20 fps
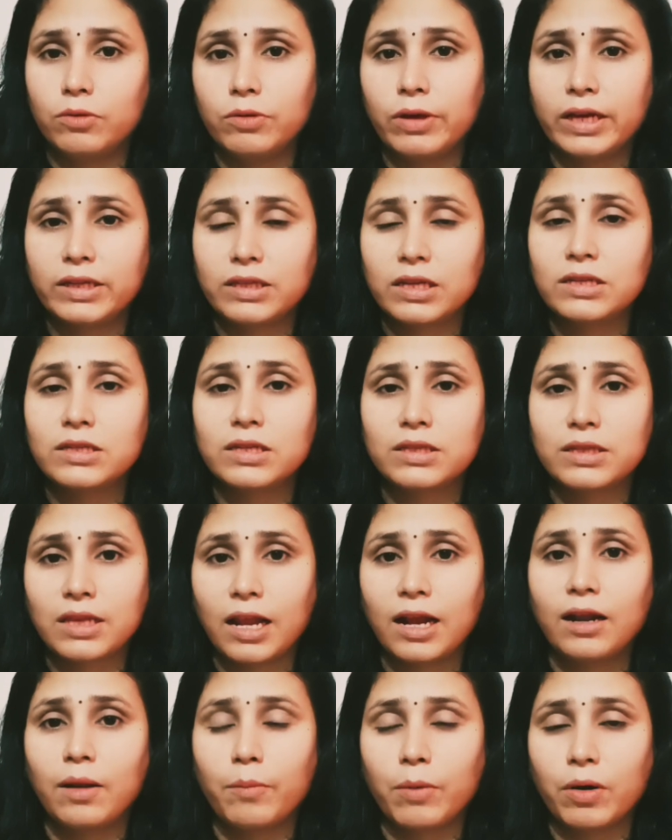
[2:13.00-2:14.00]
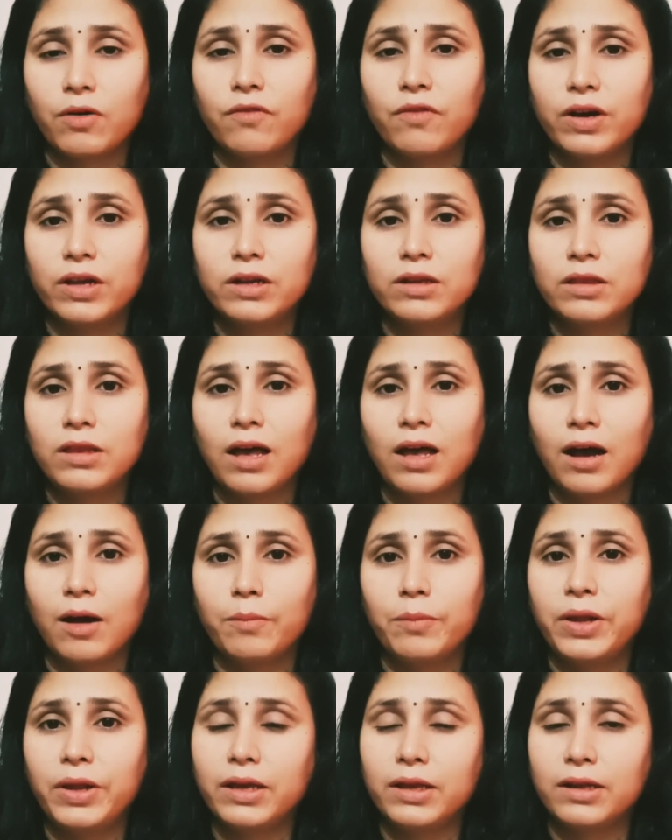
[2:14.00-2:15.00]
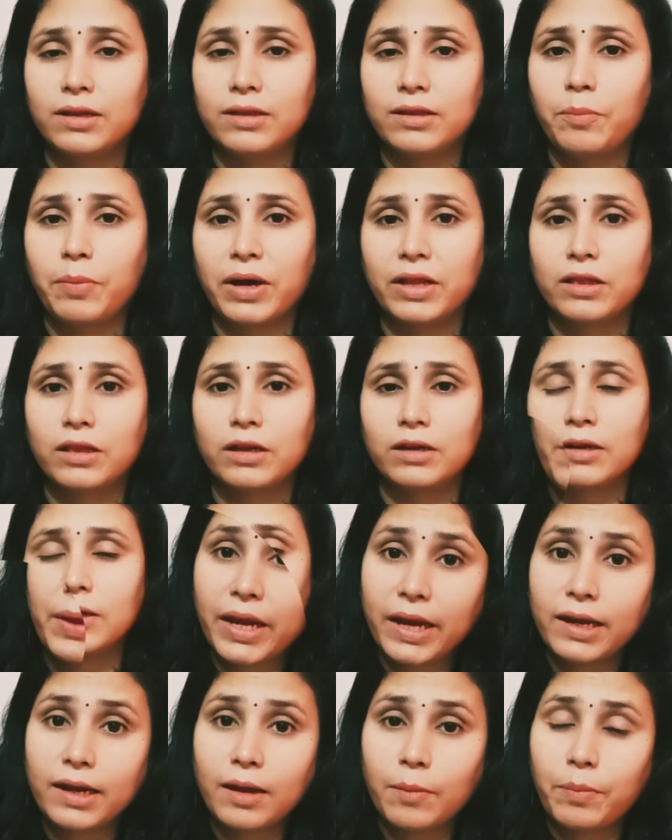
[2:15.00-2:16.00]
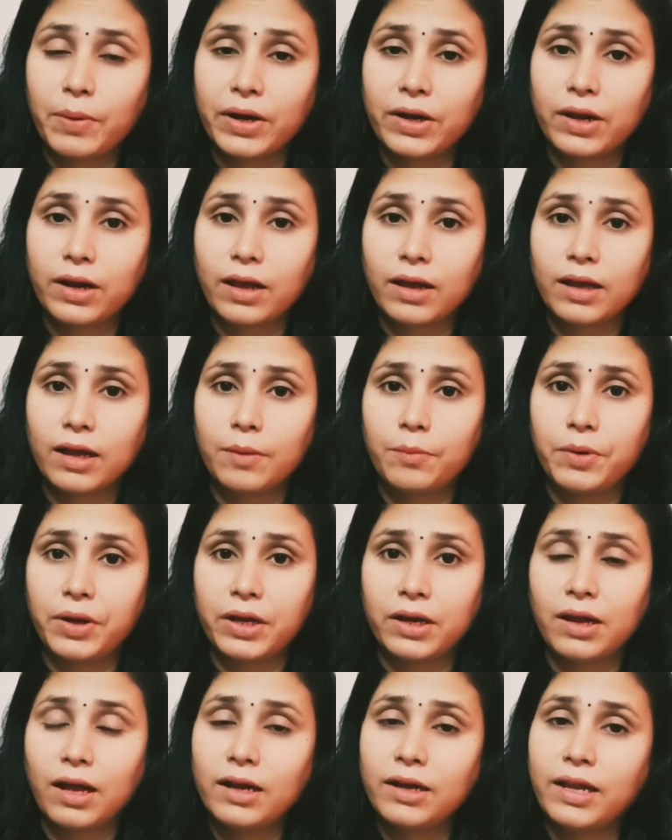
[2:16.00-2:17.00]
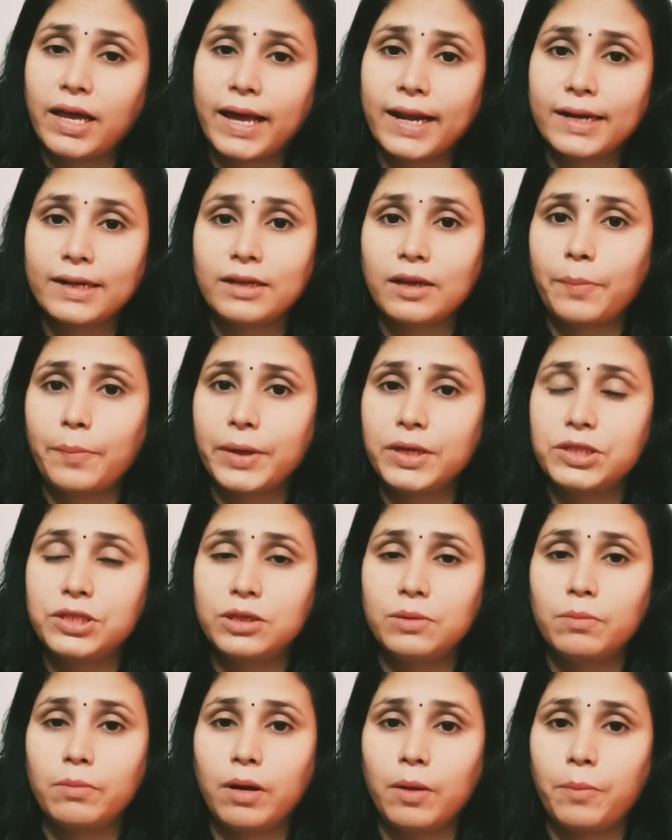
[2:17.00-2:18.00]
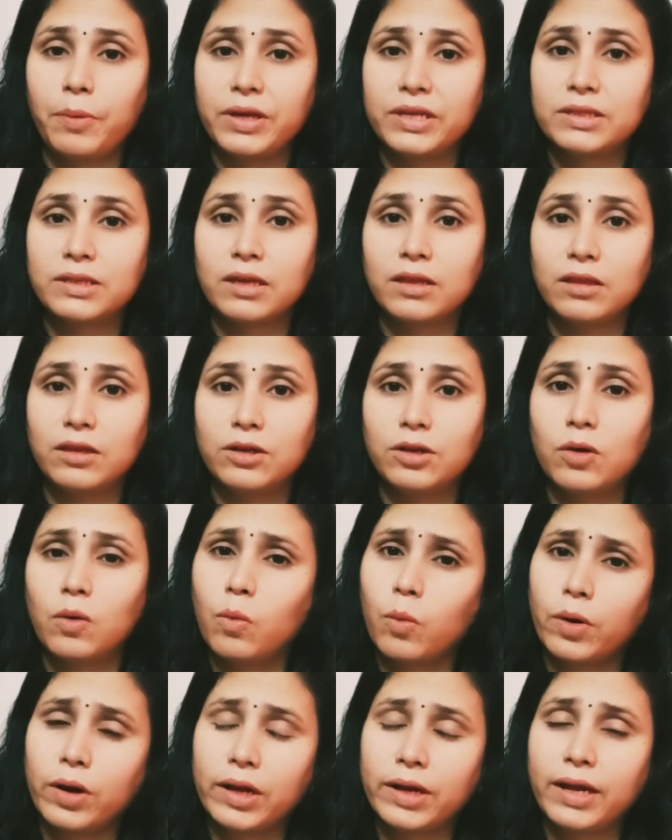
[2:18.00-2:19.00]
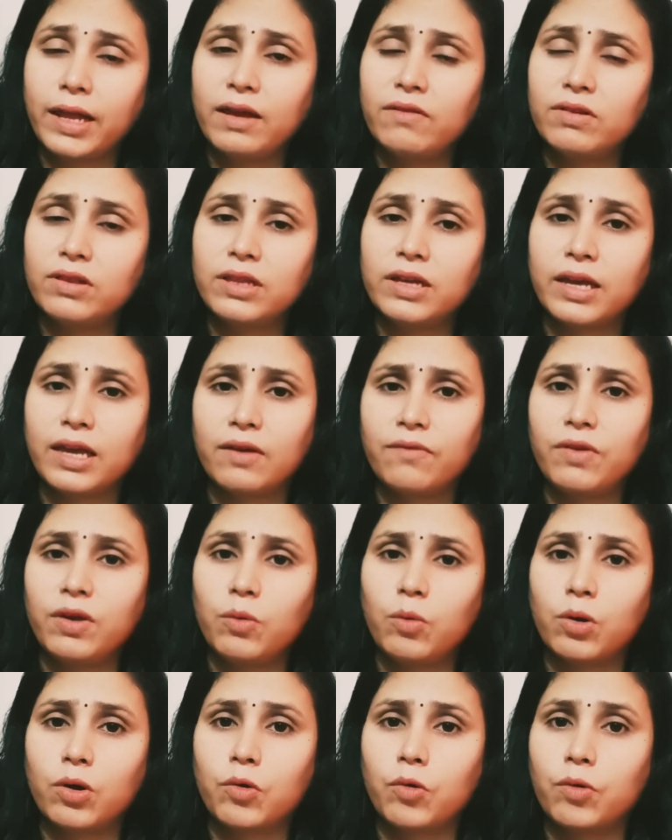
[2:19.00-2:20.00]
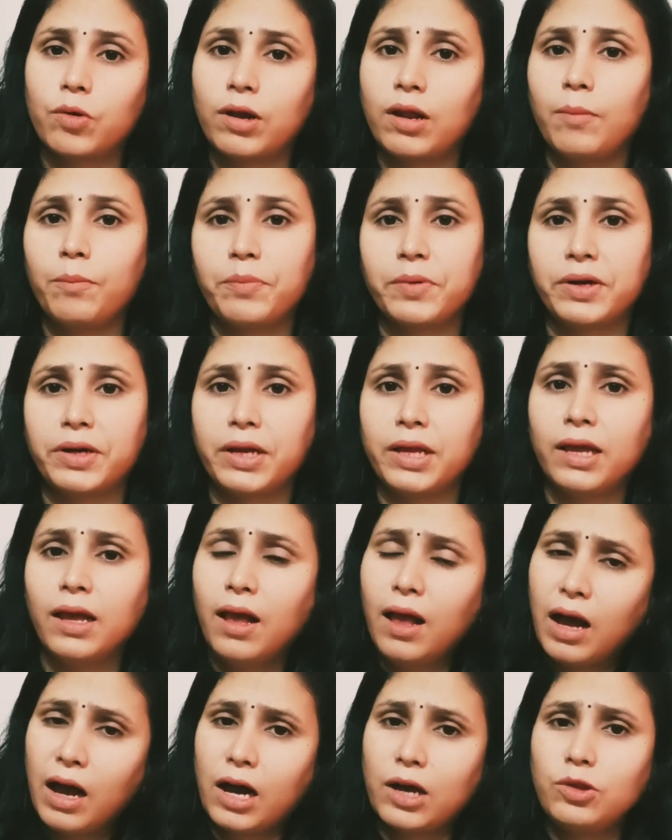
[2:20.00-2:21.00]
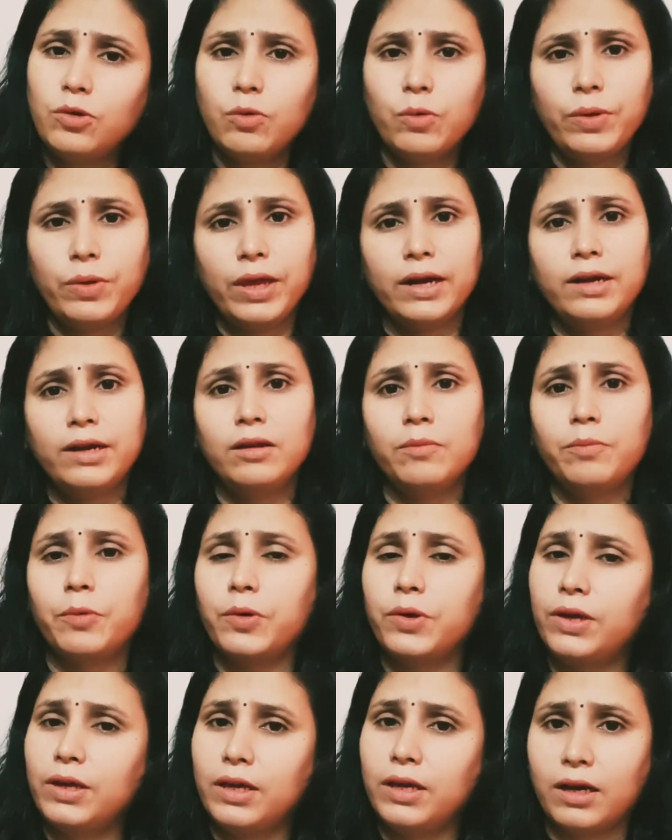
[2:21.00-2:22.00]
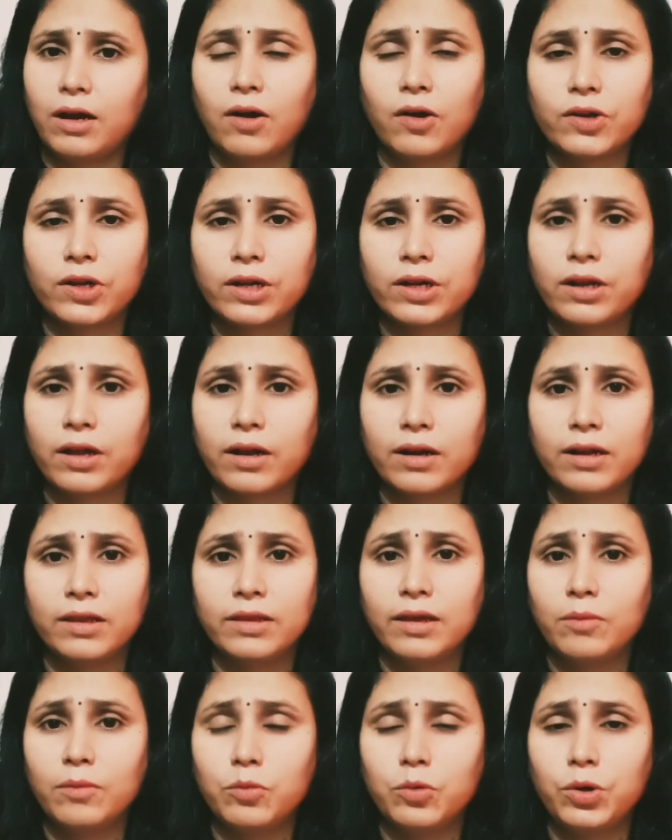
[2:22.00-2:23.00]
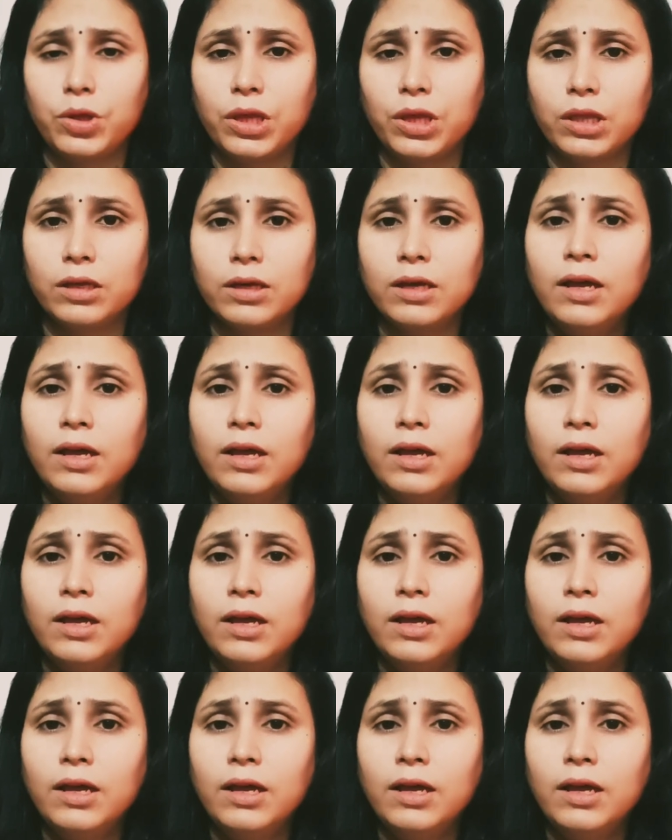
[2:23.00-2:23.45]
எக்ஸசைஸ்லாம் நமக்கு வருதா அப்படிங்கிறத பார்த்து பேர் என்ன பண்ணுறாங்க அப்படின்னா டேரெக்டாக போய் ஜிம்மில் போய் சேர்ந்துட்டு உடனே வந்து ஹெவி ஒர்க் அவுட்லாம் பண்ணி அதுவும் எண்டு போய் ஹார்ட் அட்டாக்ல தான் முடியுது